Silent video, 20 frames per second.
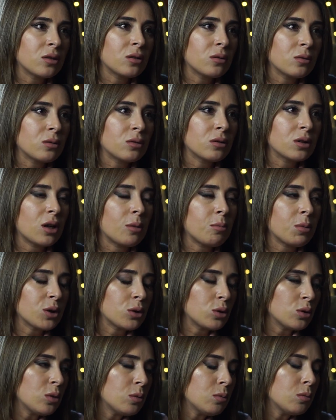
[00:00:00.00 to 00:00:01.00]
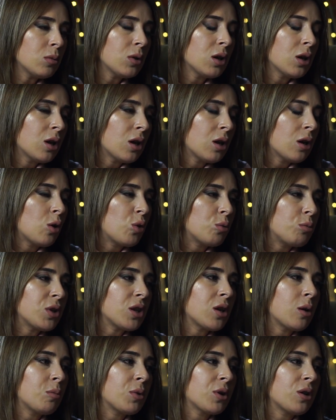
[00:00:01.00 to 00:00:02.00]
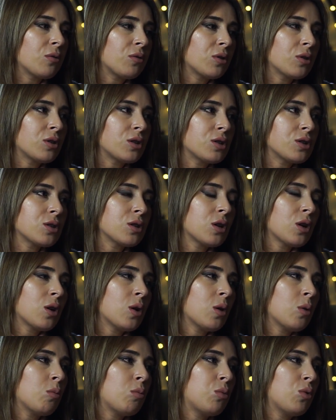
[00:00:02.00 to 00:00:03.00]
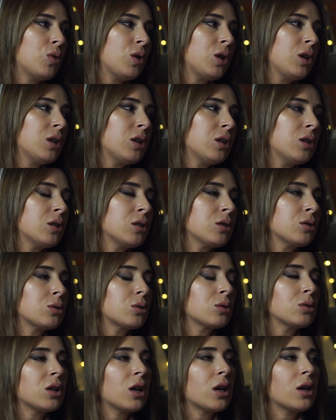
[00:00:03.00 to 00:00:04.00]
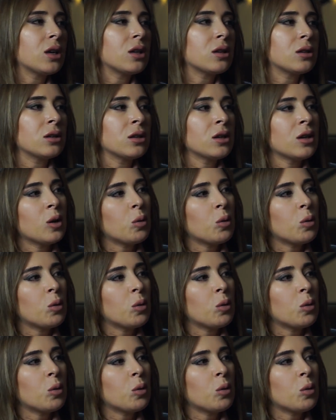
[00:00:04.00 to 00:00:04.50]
Вот. А потом у меня появилась более крутая